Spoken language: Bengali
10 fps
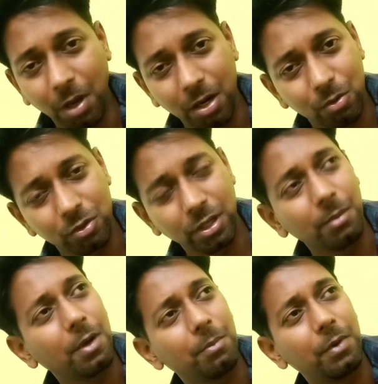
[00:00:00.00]
বানানো
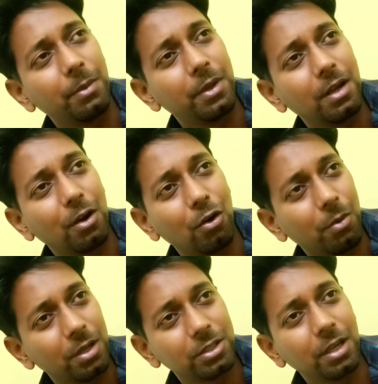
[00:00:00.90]
যায় বা প্রেমিকা
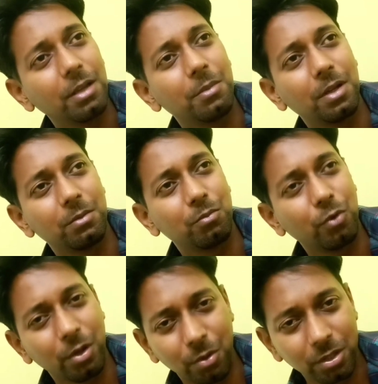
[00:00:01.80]
হওয়া যায় বা
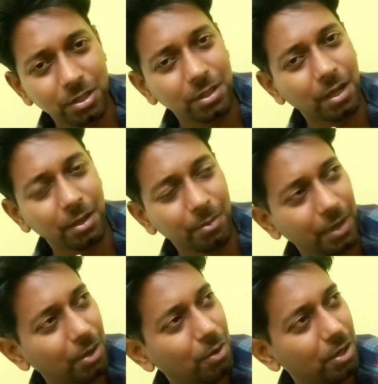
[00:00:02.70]
মনে হয়েছে তাকে
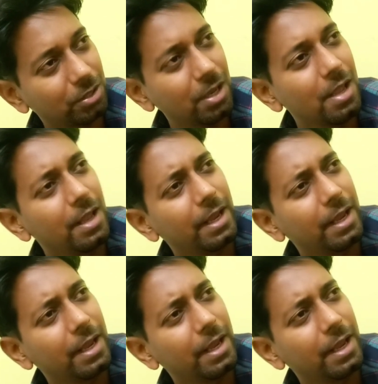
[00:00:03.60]
বিয়ে করা যায়